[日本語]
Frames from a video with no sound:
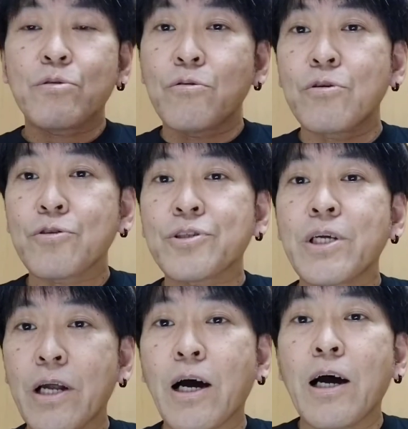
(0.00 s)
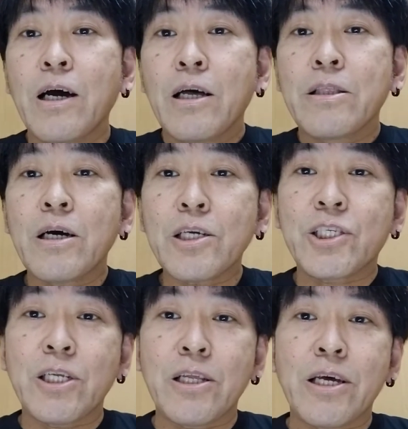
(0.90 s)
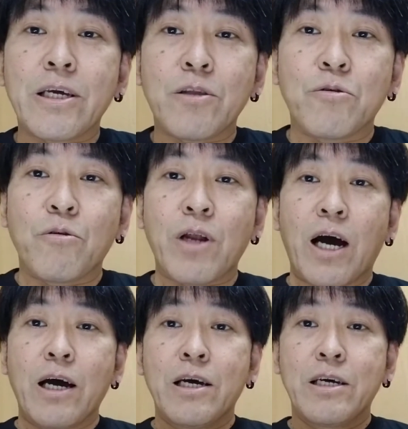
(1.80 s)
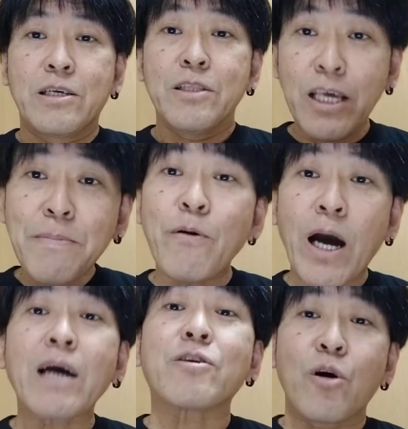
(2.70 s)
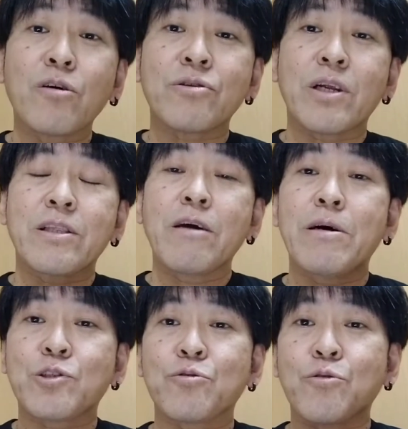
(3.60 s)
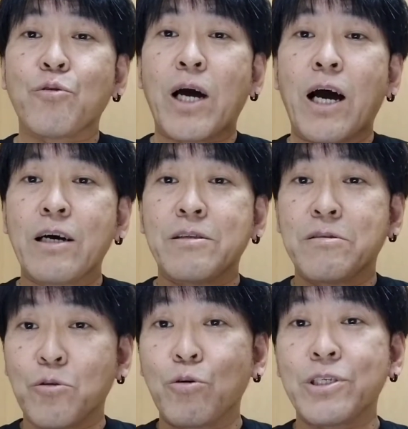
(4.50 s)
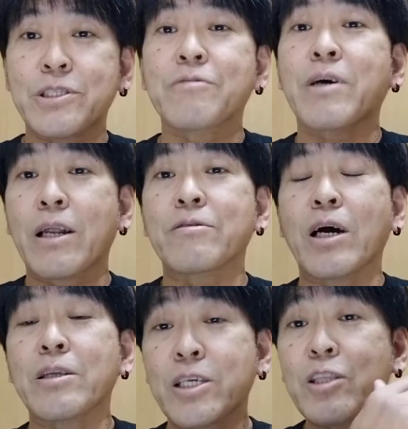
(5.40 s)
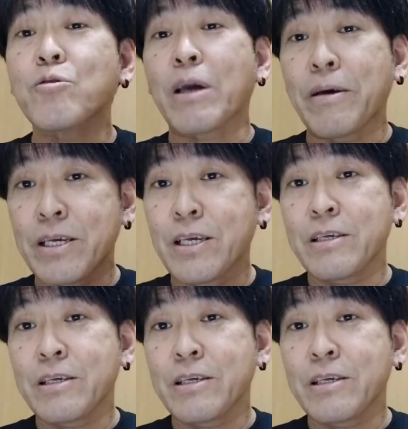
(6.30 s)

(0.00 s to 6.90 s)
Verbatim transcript: 登録したらなんか知らないけどほらで今わかるよそれは電話帳とほら同期してるからってあれ切っときゃ